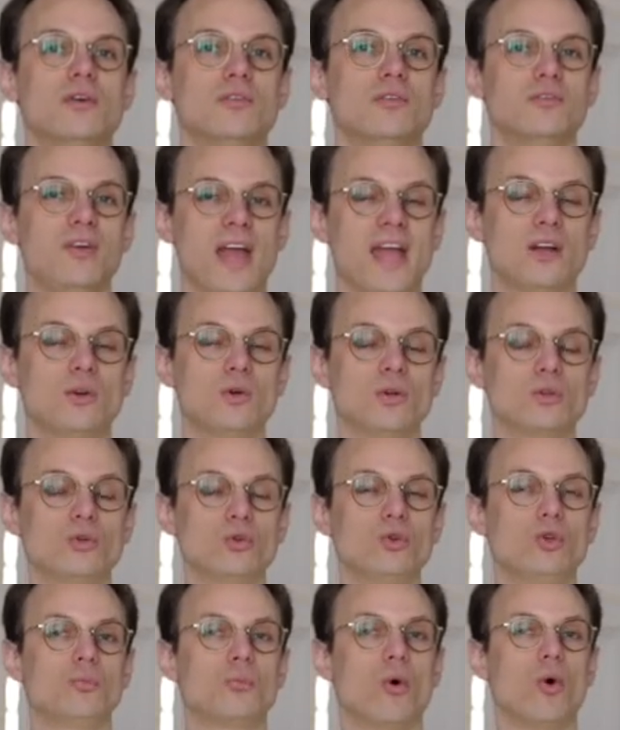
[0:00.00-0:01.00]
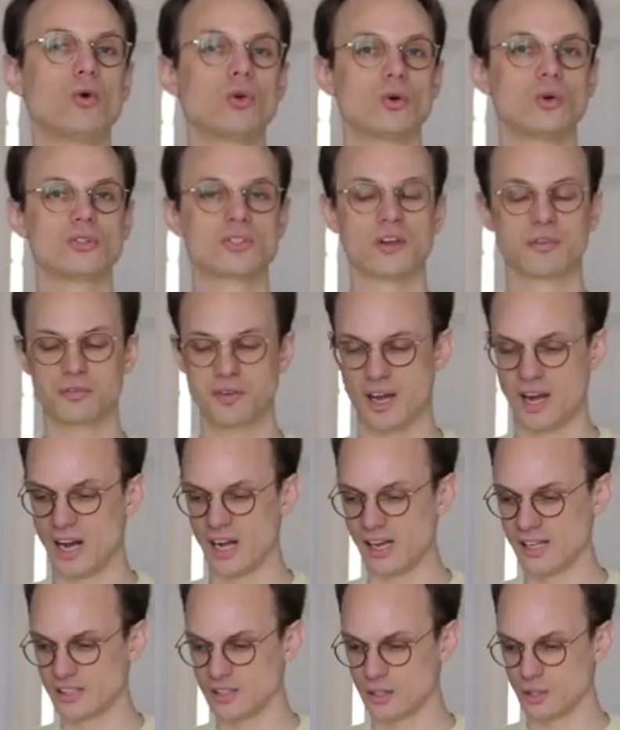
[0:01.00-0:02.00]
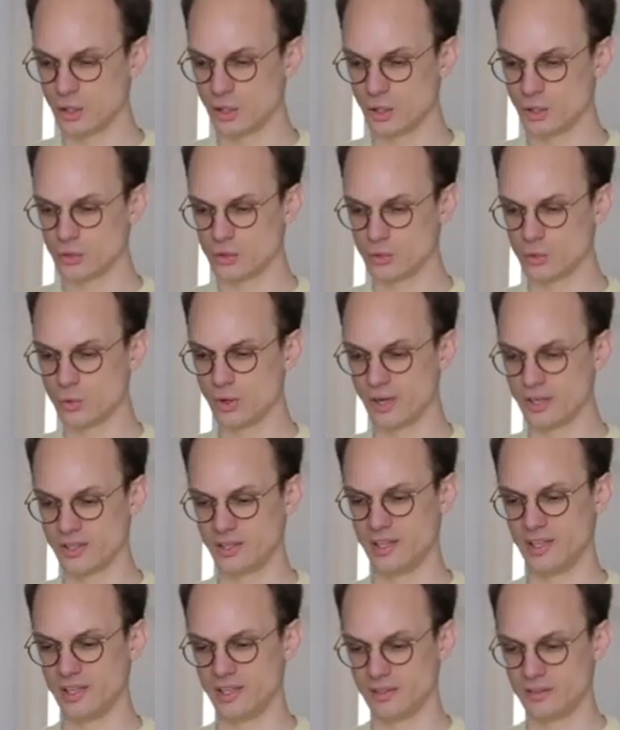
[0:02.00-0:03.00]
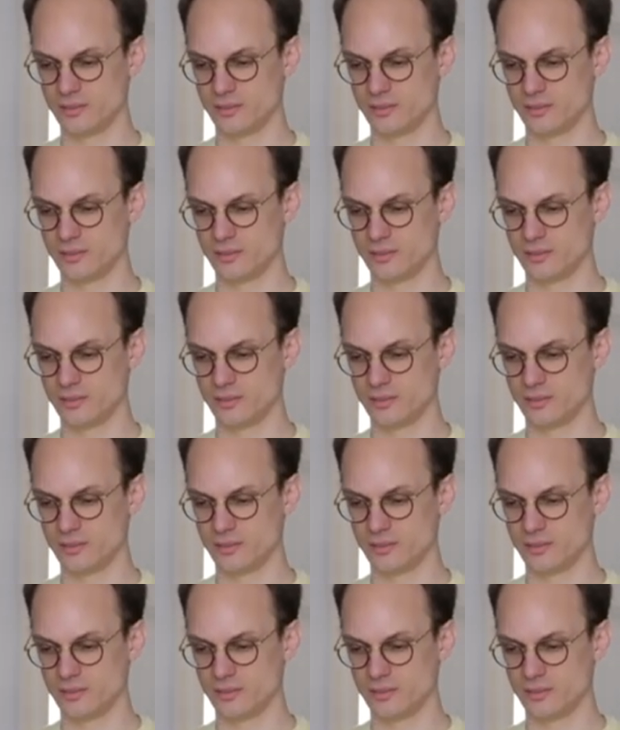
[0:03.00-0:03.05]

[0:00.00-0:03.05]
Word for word: Phänotyp und unser Verhalten zu erklären.